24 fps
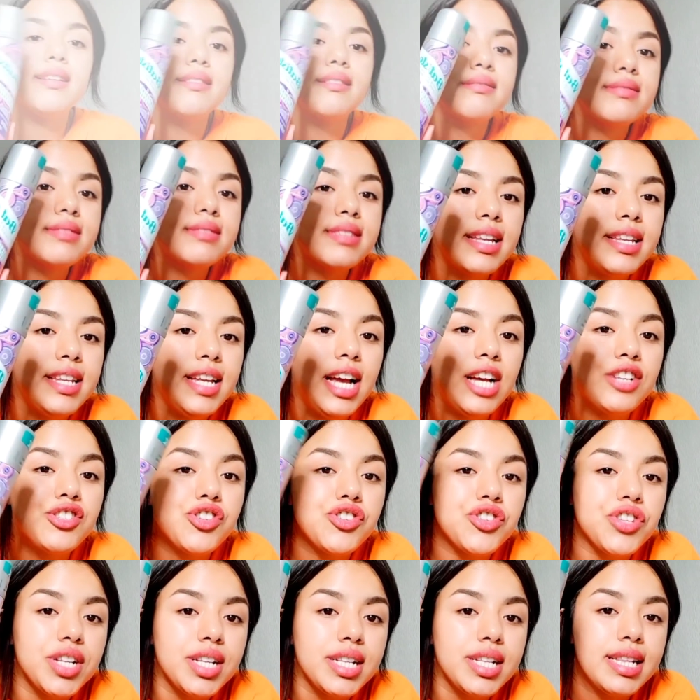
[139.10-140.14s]
ثاني حاجه
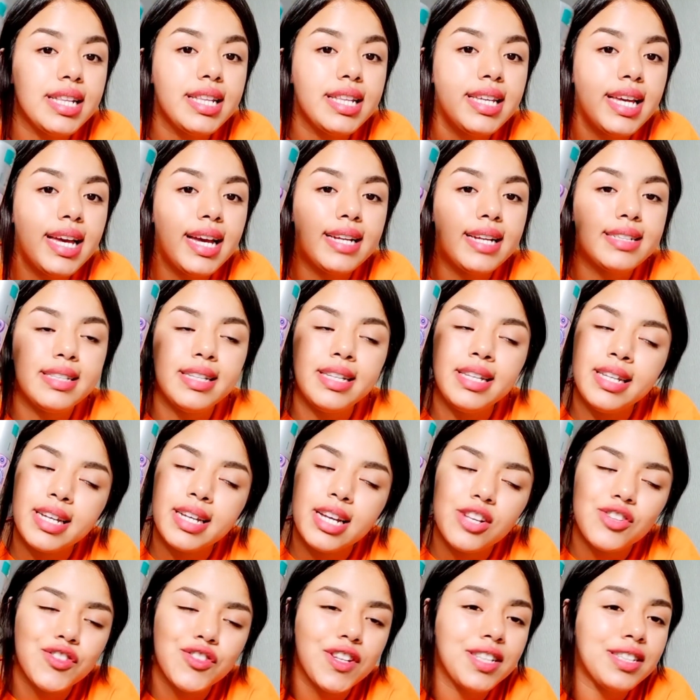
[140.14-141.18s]
شريت لي هذه اللي
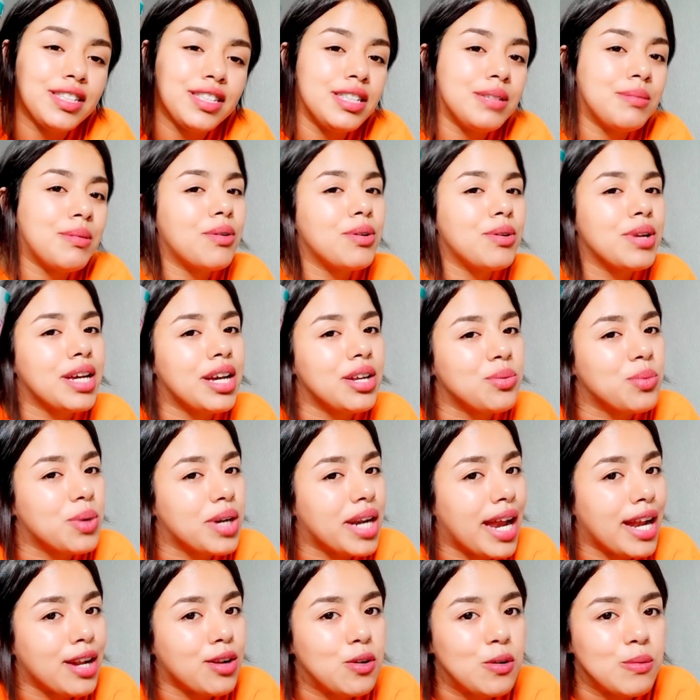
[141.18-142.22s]
كنشري ديما واللي كنوريها
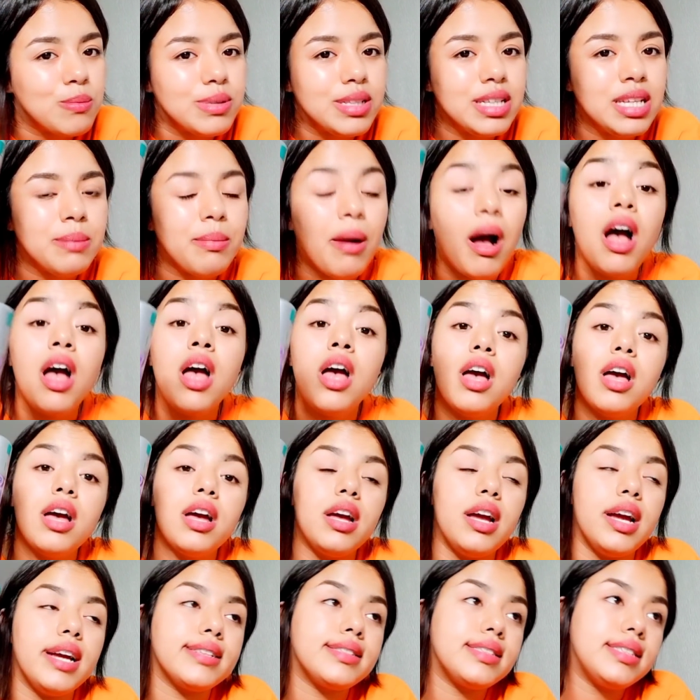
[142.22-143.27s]
لكم ديما
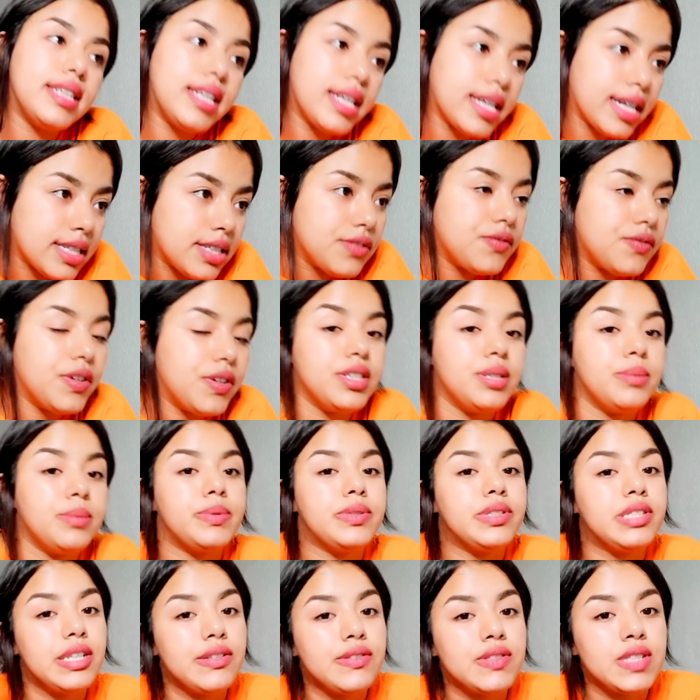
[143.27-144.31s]
حيت هي اللي كتنفعني
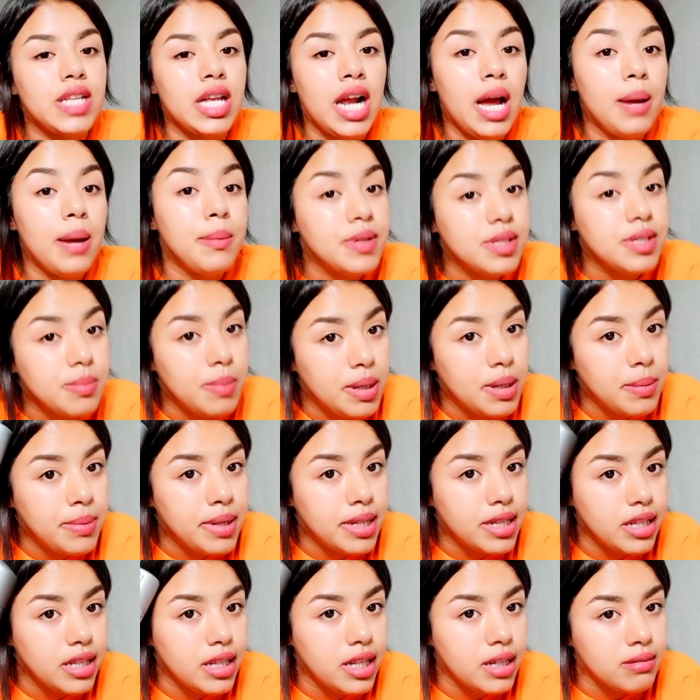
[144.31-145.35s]
بزاف صراحه بالنسبه للبنات
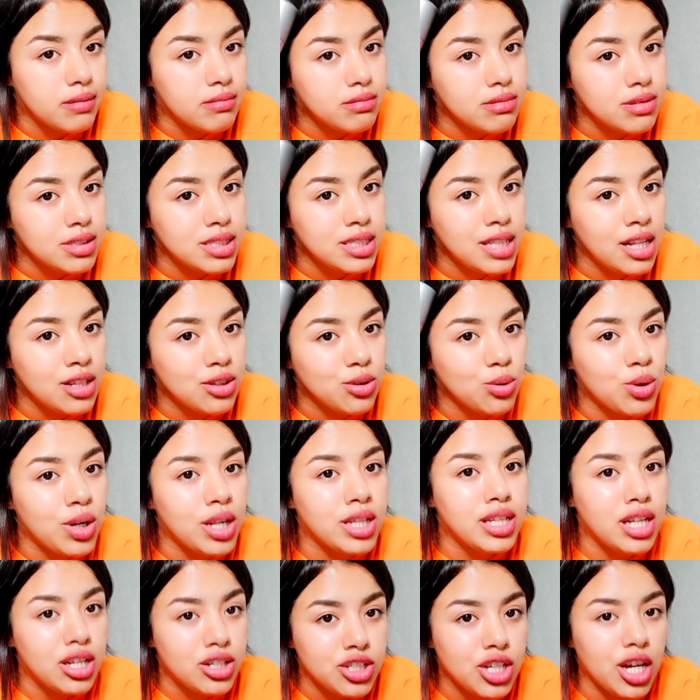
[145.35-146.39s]
اللي طامطونه
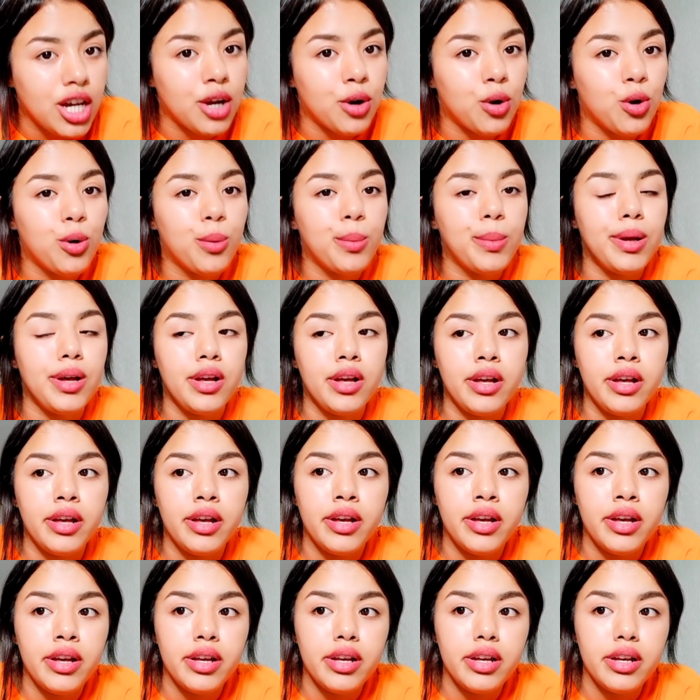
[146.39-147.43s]
ديال شعرهم
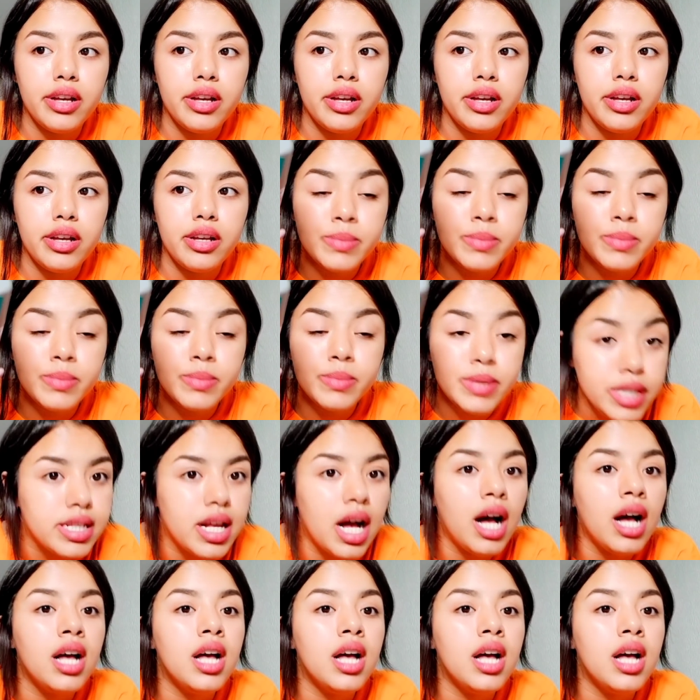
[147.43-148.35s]
آه، مزيته